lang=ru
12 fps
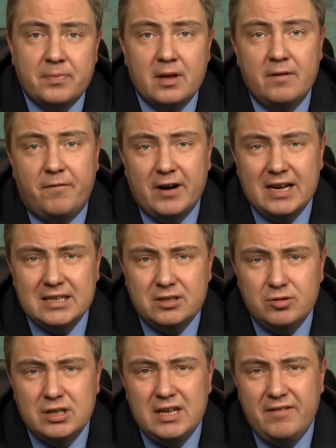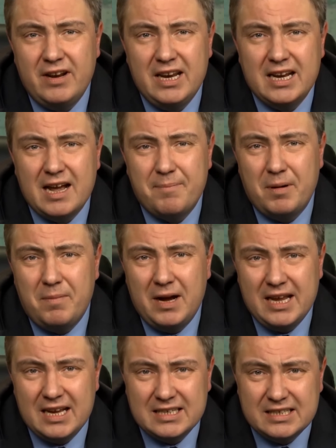Французы наверняка
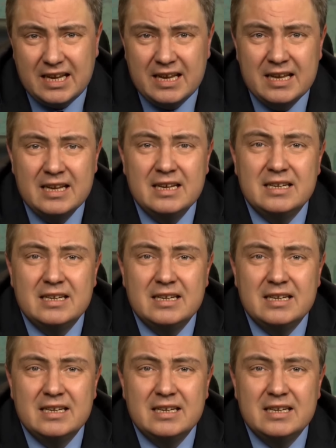побоятся